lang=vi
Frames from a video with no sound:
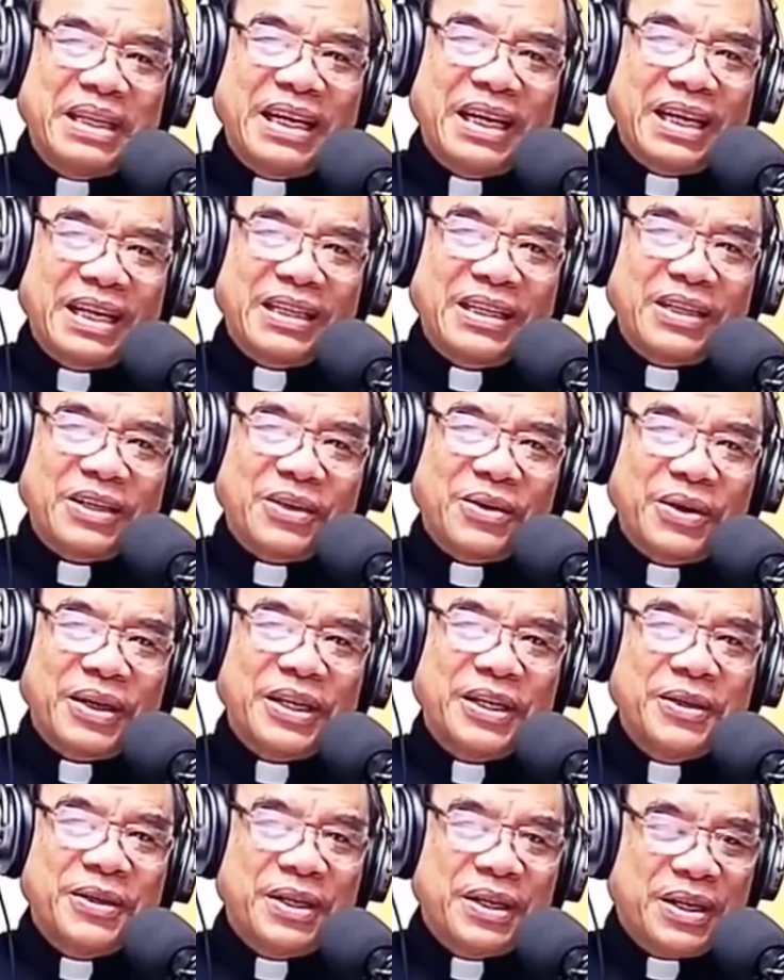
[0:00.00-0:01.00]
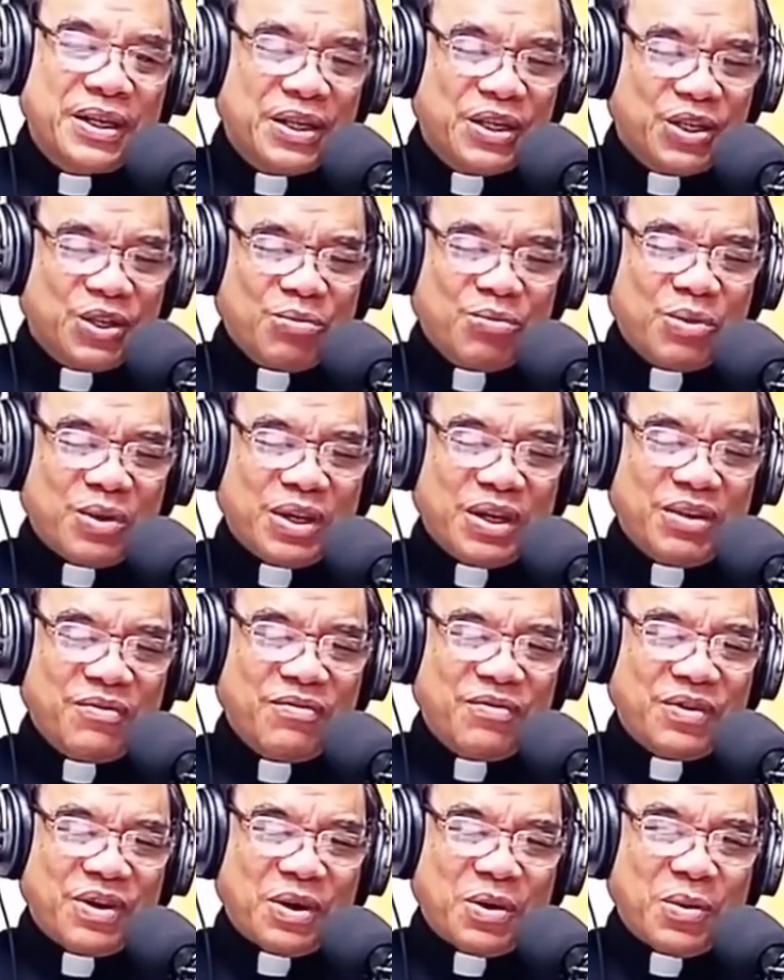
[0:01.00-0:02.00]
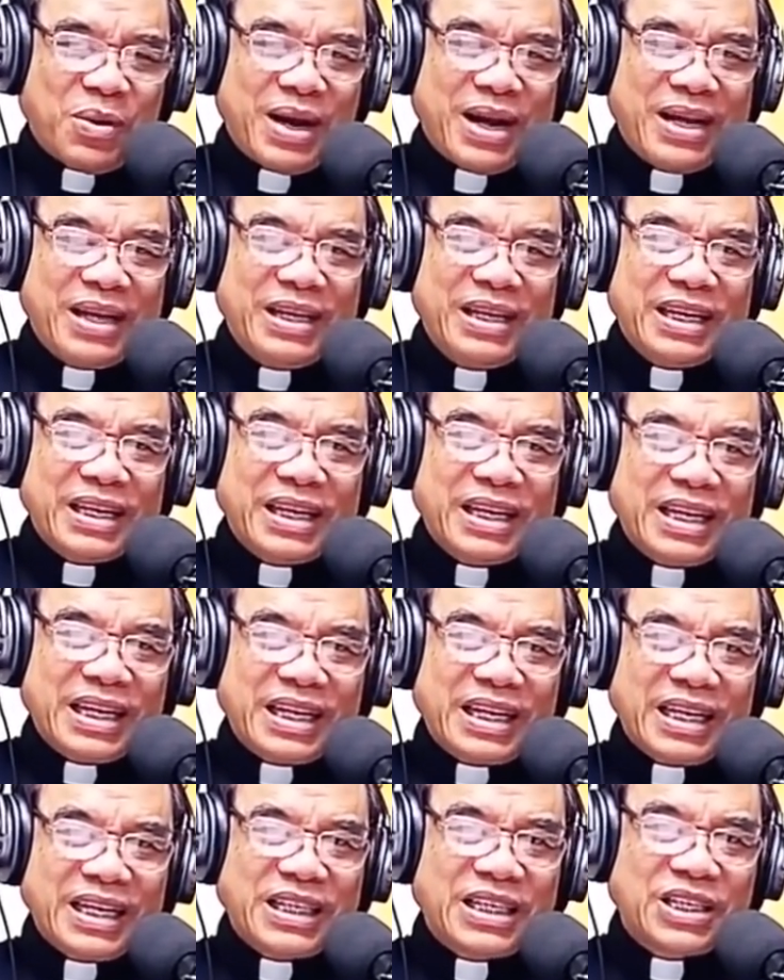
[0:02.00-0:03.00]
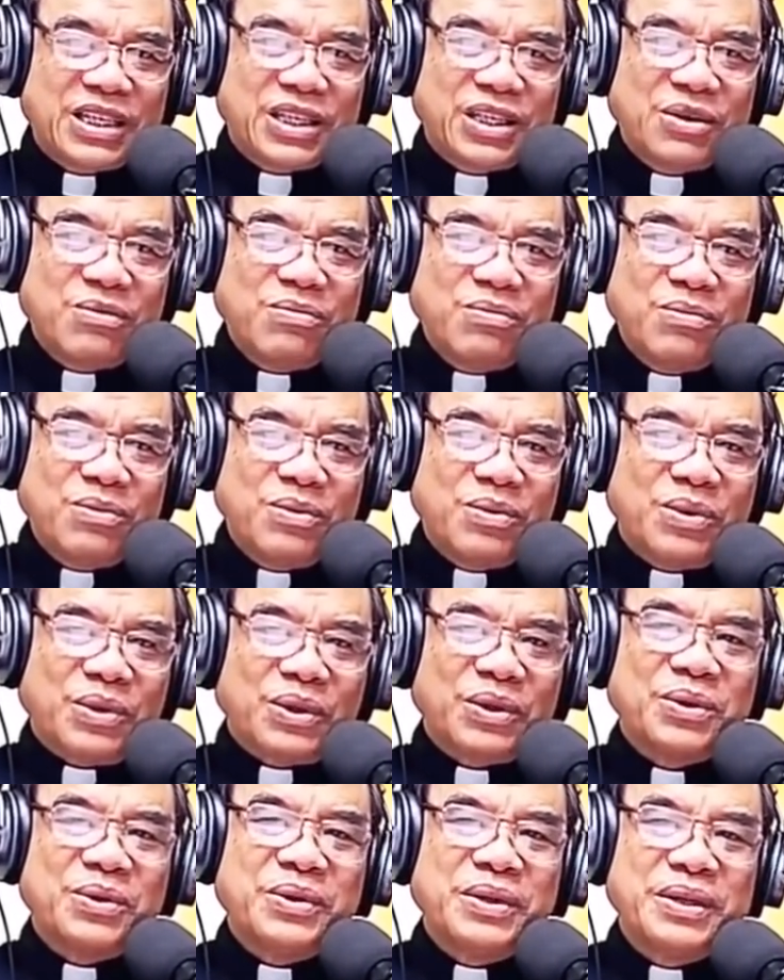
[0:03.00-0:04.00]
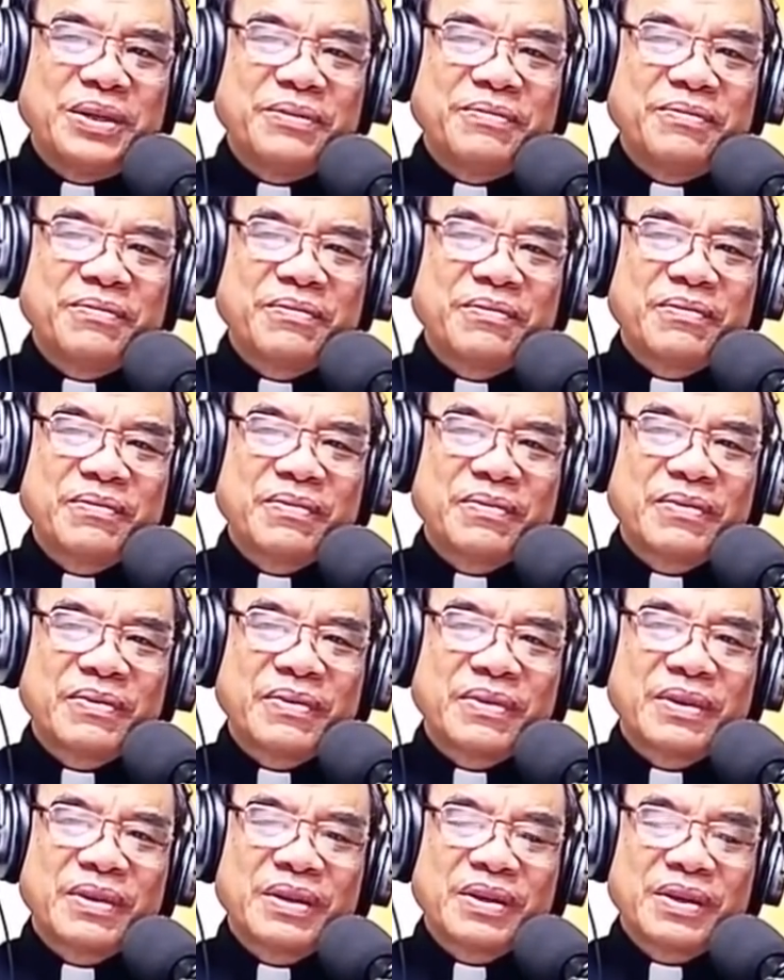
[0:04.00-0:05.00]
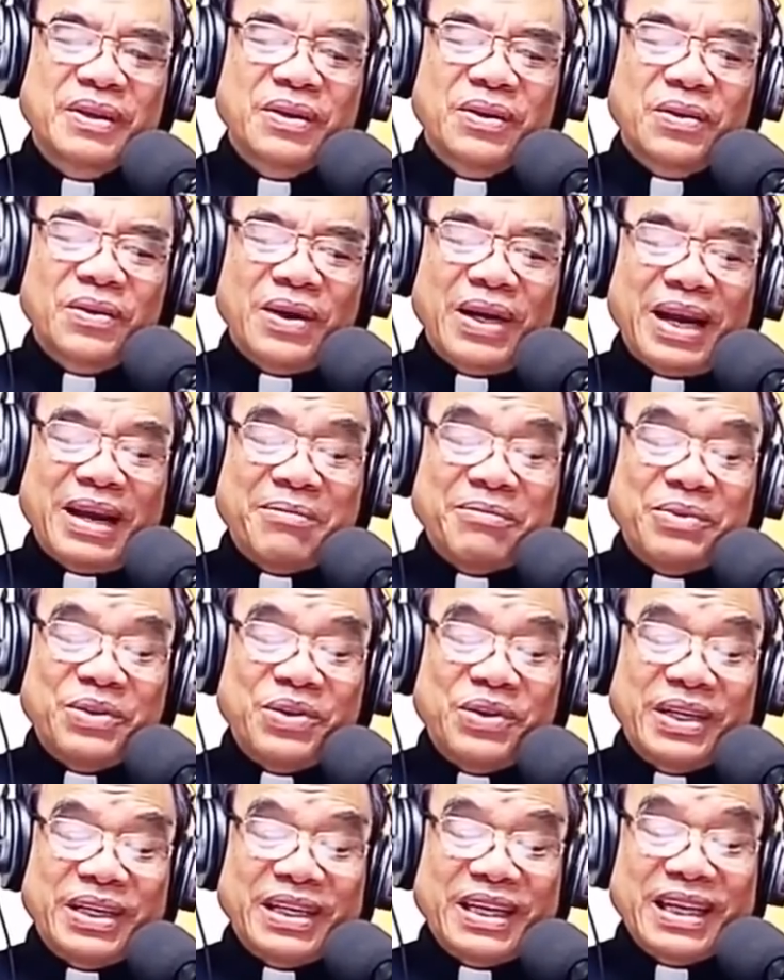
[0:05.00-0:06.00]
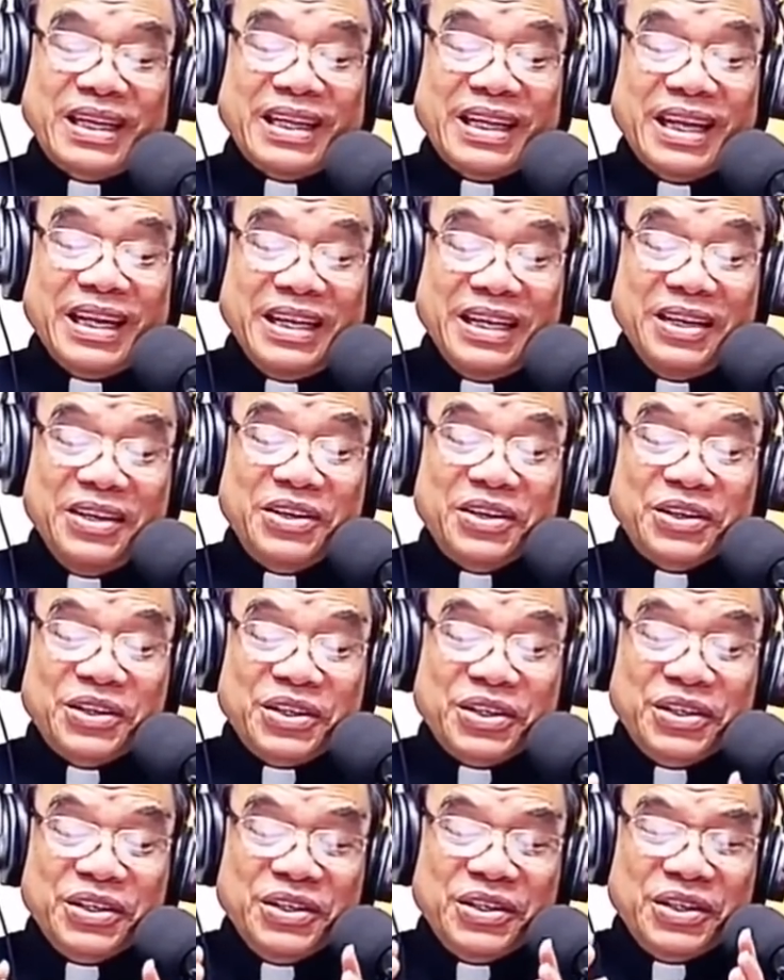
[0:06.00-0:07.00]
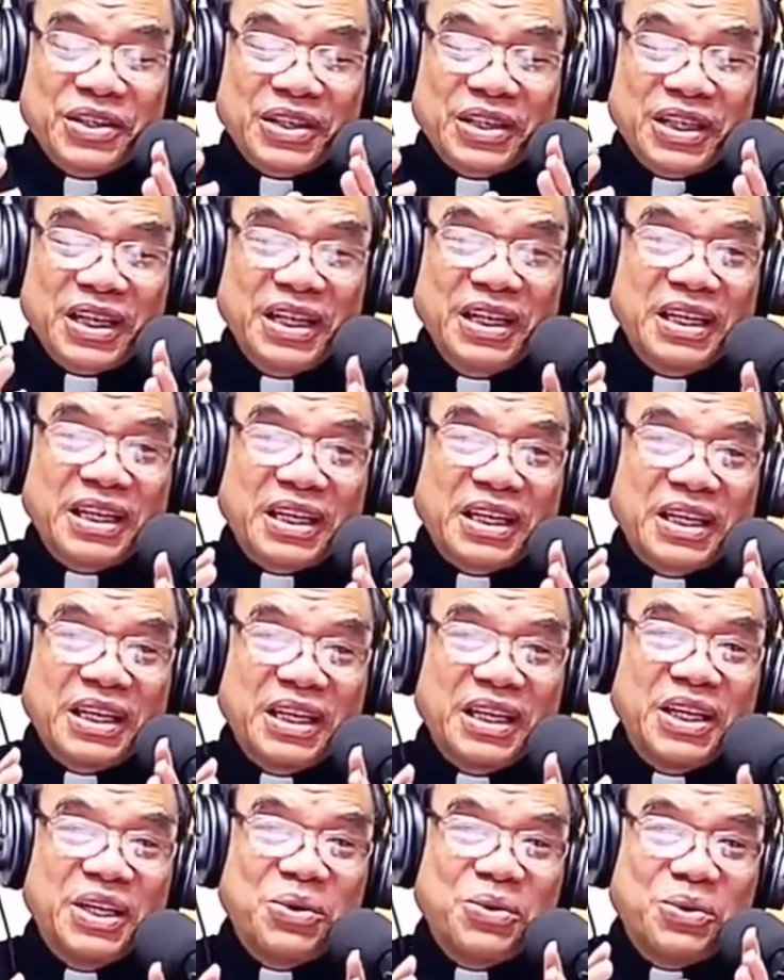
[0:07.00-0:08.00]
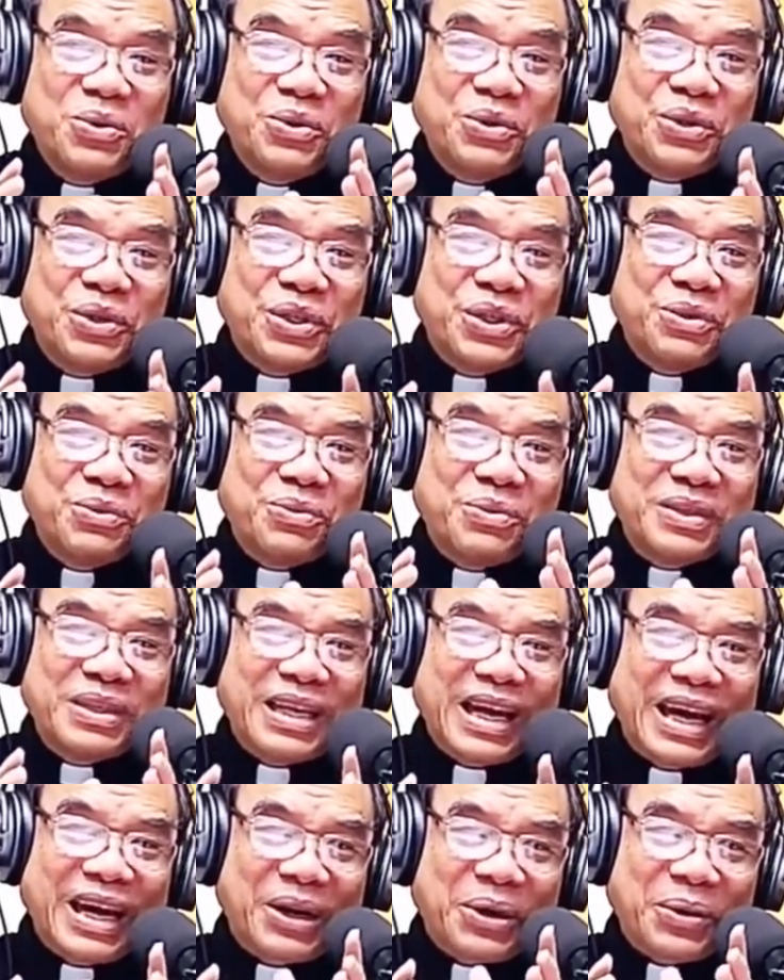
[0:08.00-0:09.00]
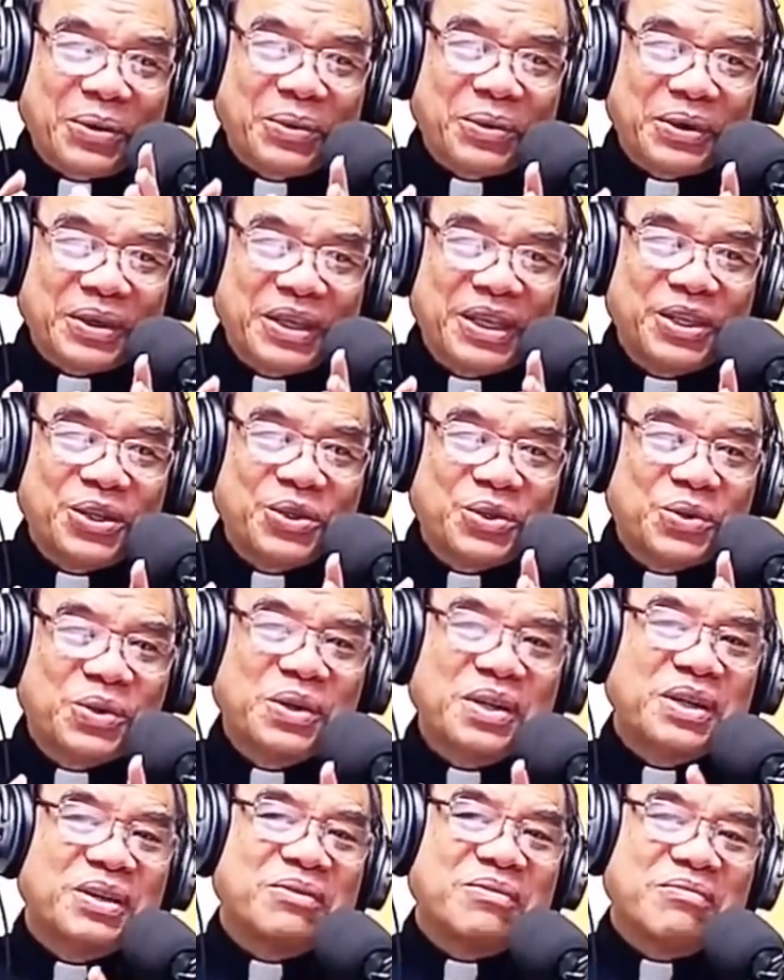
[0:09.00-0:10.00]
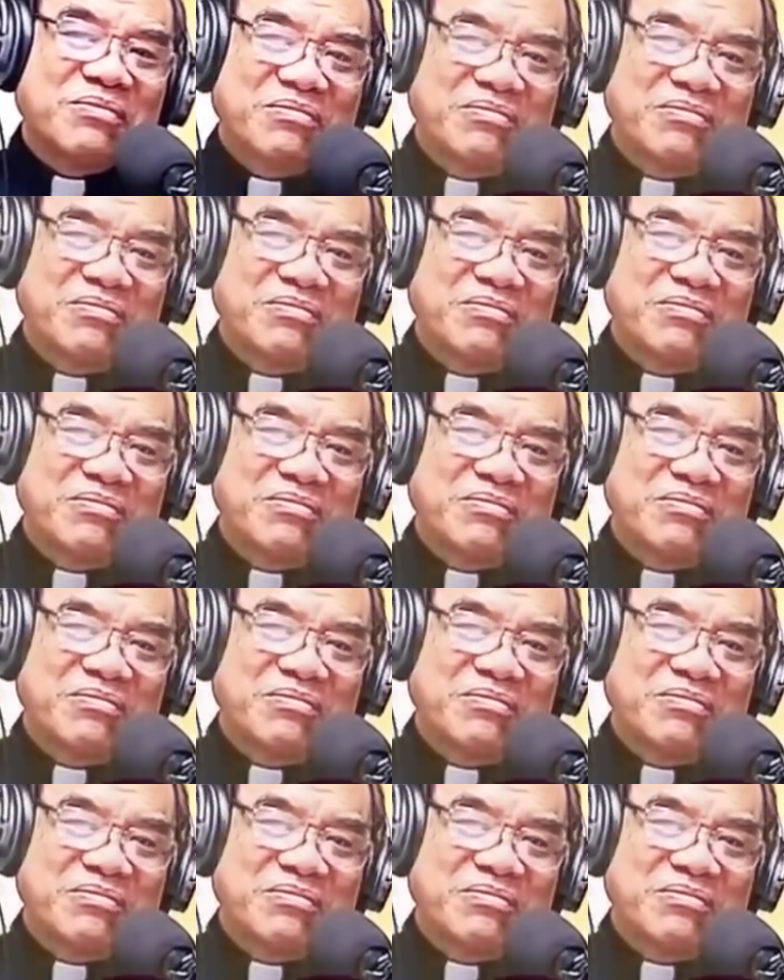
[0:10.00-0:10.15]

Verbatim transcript: nhìn lại thử coi, trong một năm vừa qua, cái cách sống của tôi có làm cho người ta thấy được sự tình yêu dịu dàng của Thiên Chúa không?